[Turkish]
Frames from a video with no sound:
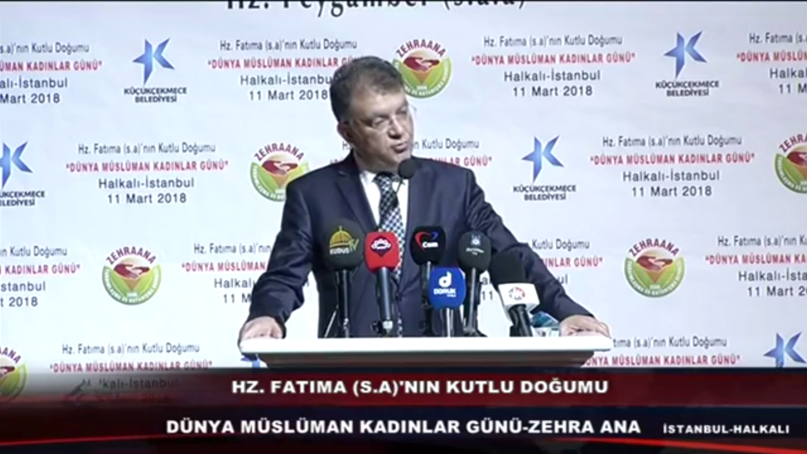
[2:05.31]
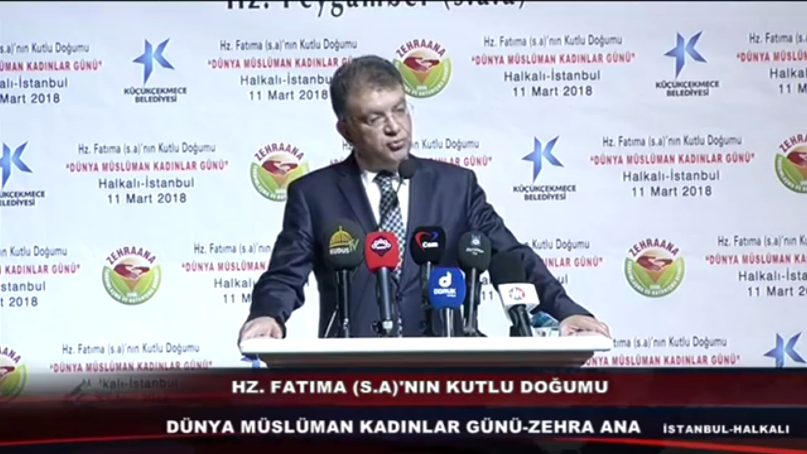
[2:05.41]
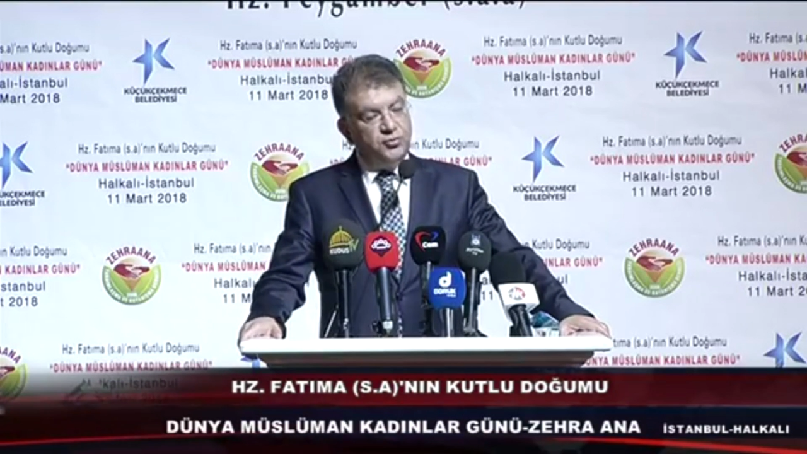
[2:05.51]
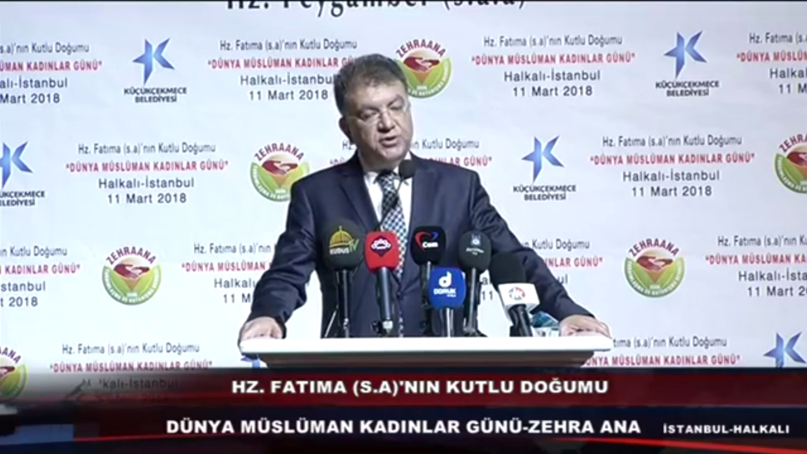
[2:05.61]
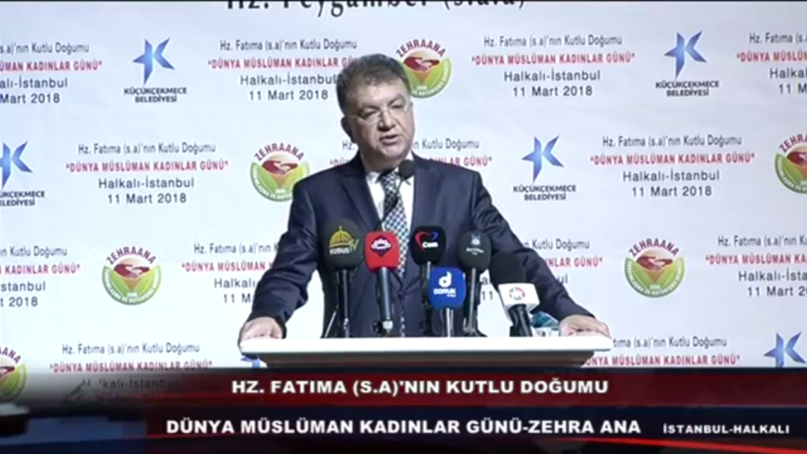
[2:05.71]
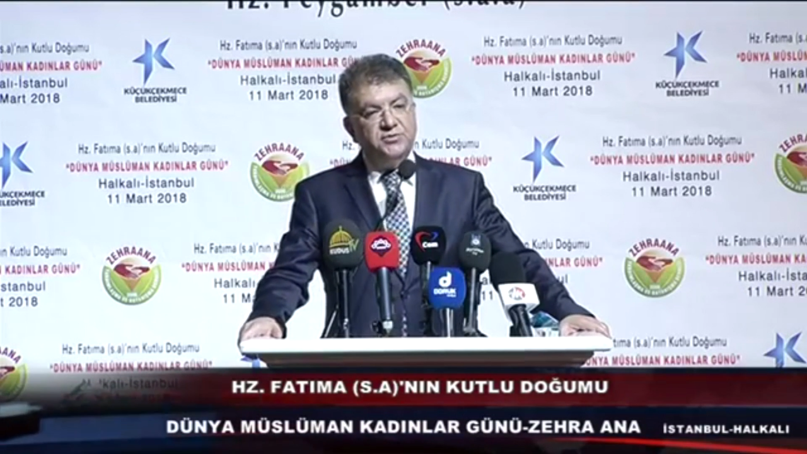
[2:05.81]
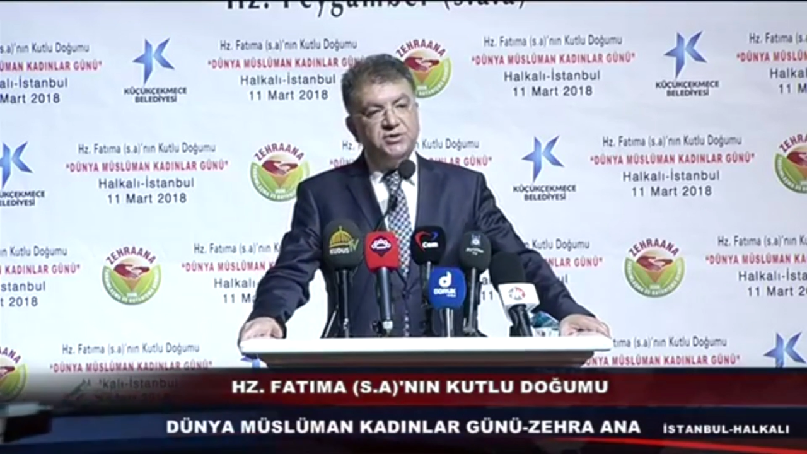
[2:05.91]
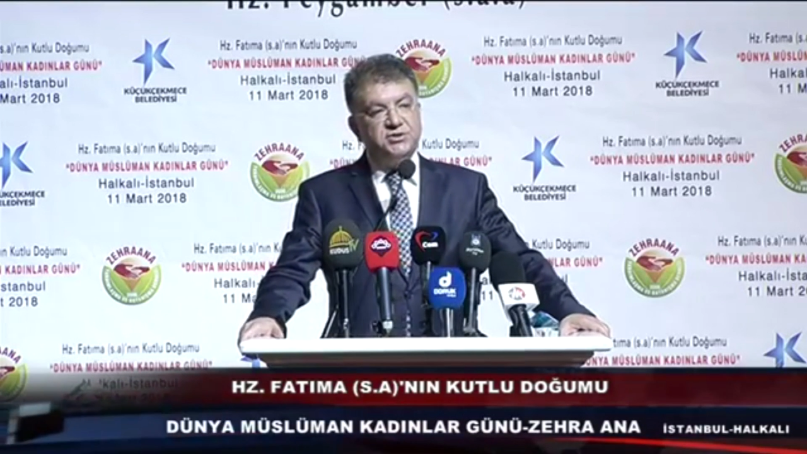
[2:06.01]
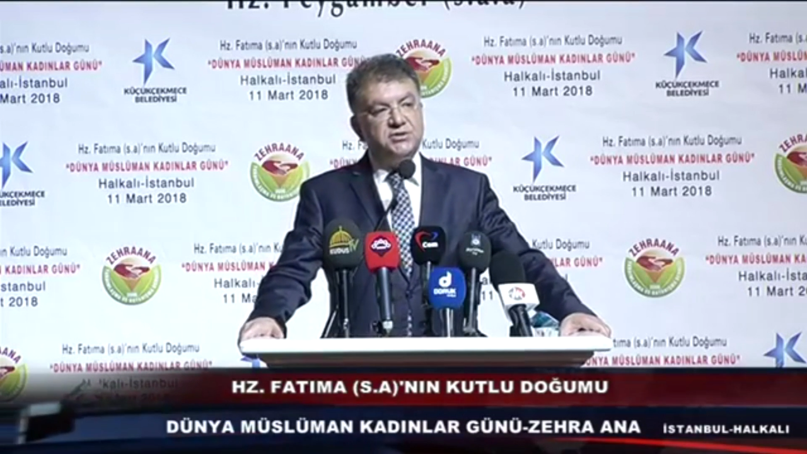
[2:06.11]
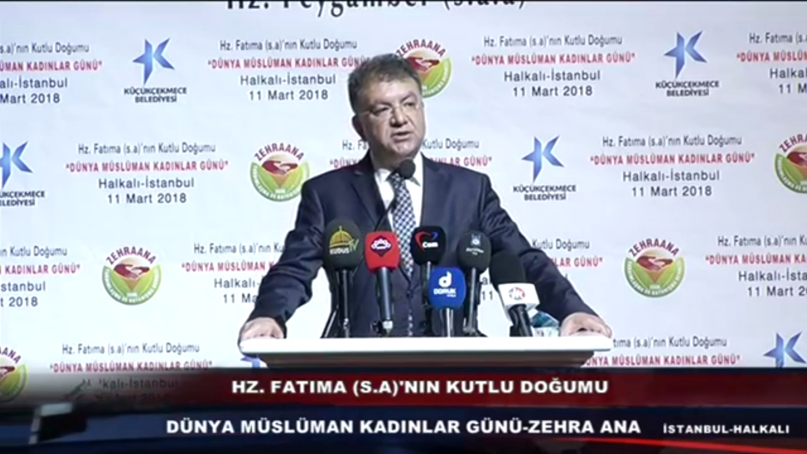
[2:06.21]

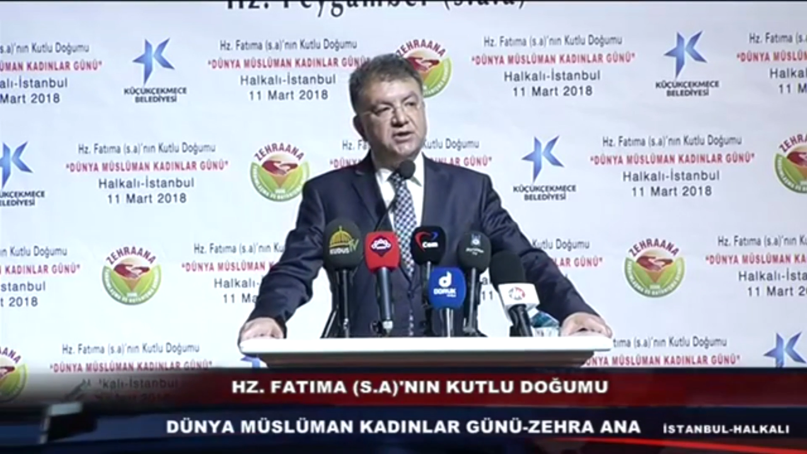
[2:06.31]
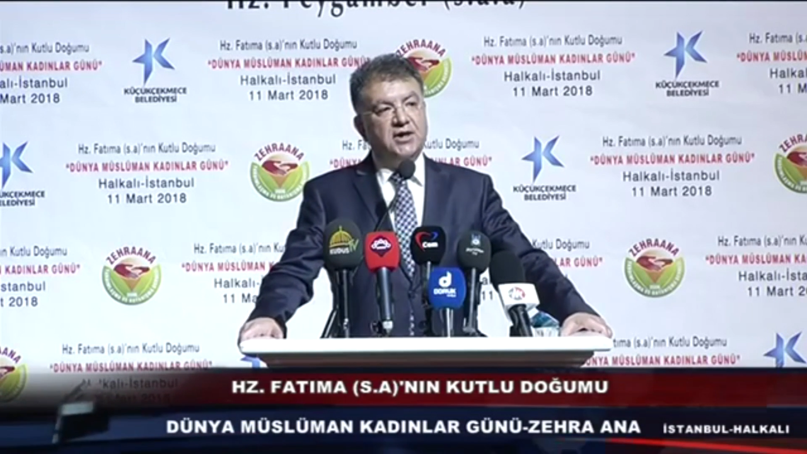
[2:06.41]
hükümetimiz